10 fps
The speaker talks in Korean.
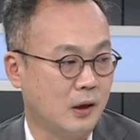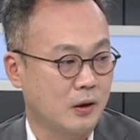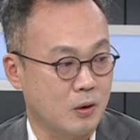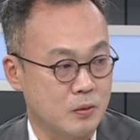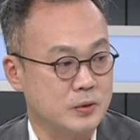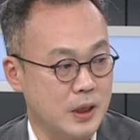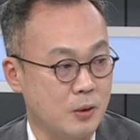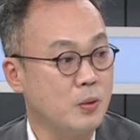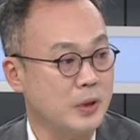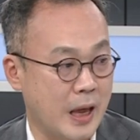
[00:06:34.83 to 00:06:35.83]
결국
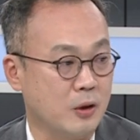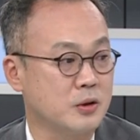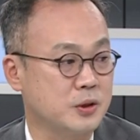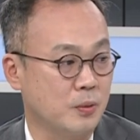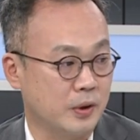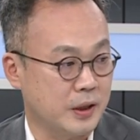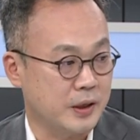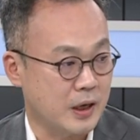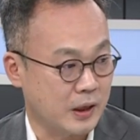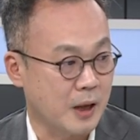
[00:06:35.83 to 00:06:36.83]
새로운 에너지원에
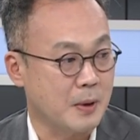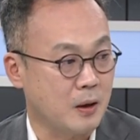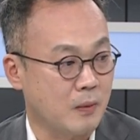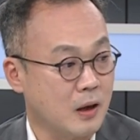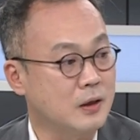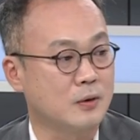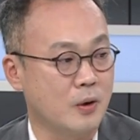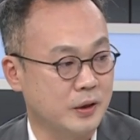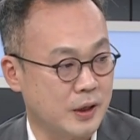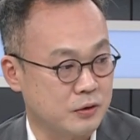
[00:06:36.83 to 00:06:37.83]
대한 개발과
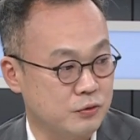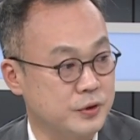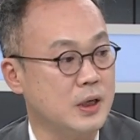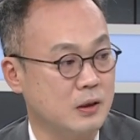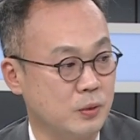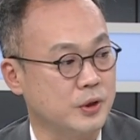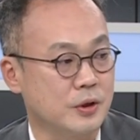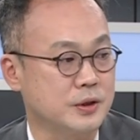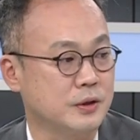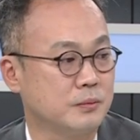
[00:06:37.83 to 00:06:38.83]
그거에 대한 투자로
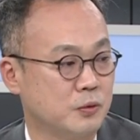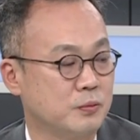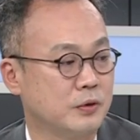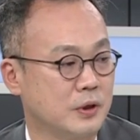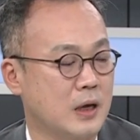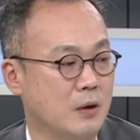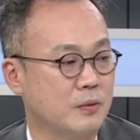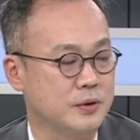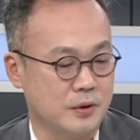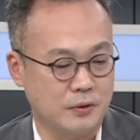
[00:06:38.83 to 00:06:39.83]
이어지는 부분들을 예.
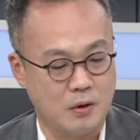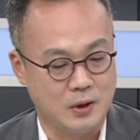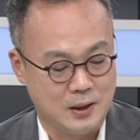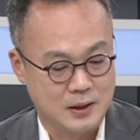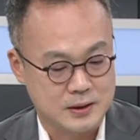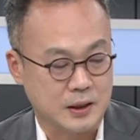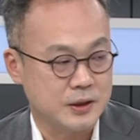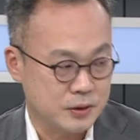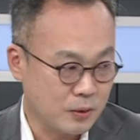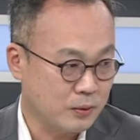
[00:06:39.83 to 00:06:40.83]
갖고 있어서
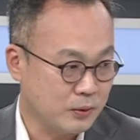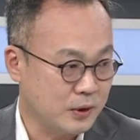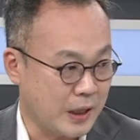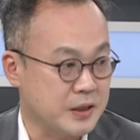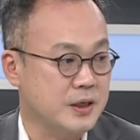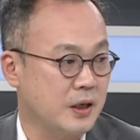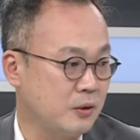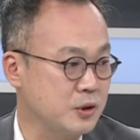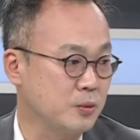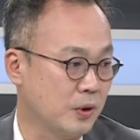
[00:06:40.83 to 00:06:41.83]
장기적으로는 대체
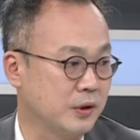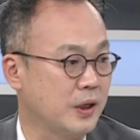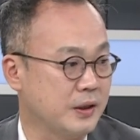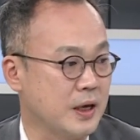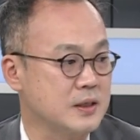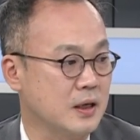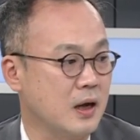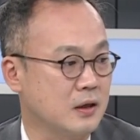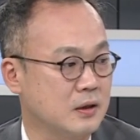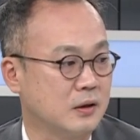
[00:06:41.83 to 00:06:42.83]
에너지원들에 대한
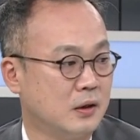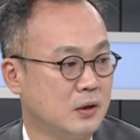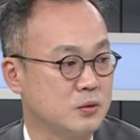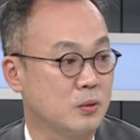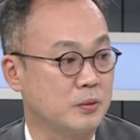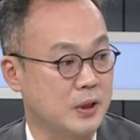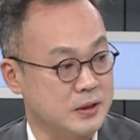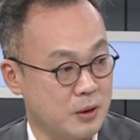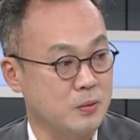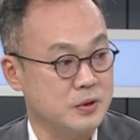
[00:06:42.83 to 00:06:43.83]
생각은 조금 이렇게
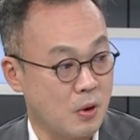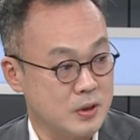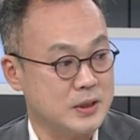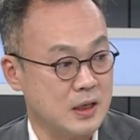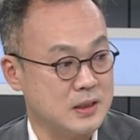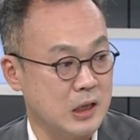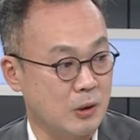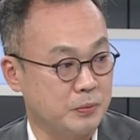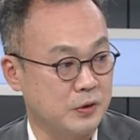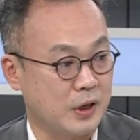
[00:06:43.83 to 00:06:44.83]
새로운 성장
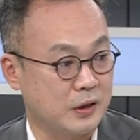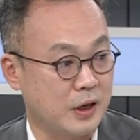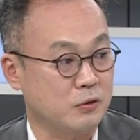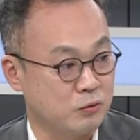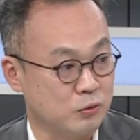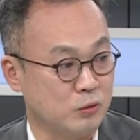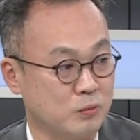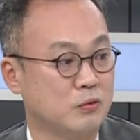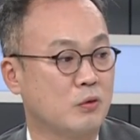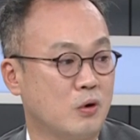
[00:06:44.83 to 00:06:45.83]
산업들에 대한 군으로
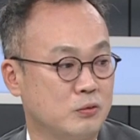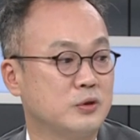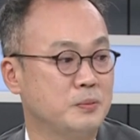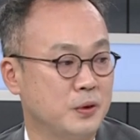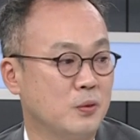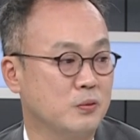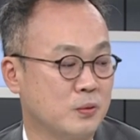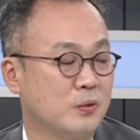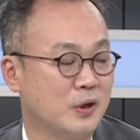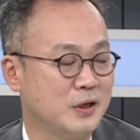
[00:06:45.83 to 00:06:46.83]
묶어두실
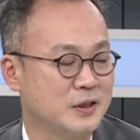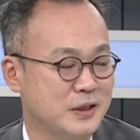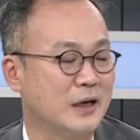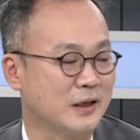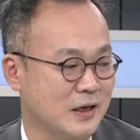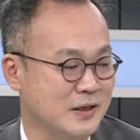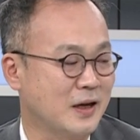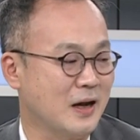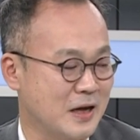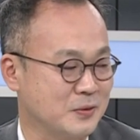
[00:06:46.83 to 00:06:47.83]
필요도 있지 않을까
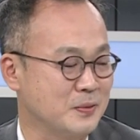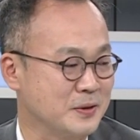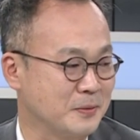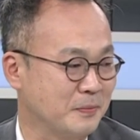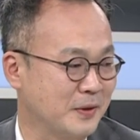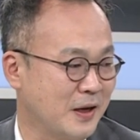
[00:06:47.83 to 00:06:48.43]
생각 가지고 음. 있습니다.